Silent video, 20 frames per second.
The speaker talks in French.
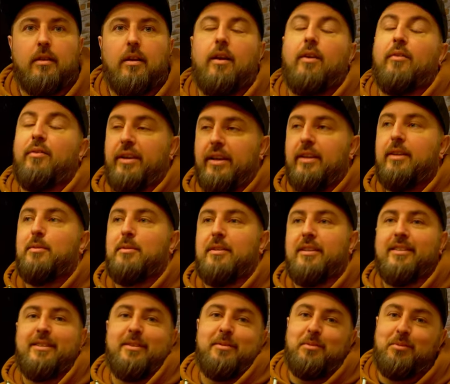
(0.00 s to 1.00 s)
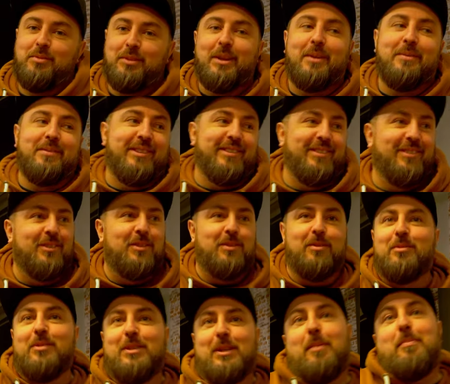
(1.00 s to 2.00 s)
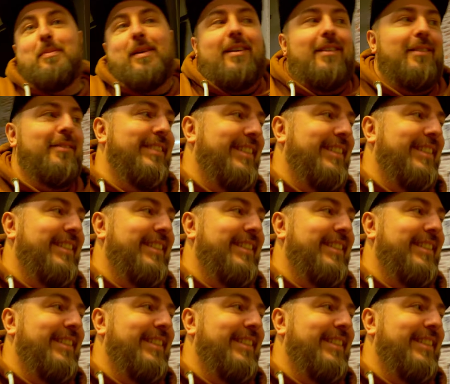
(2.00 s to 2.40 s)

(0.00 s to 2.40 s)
Ah, en vrai, elle est utile, t'as vu finalement On dirait pas, hein,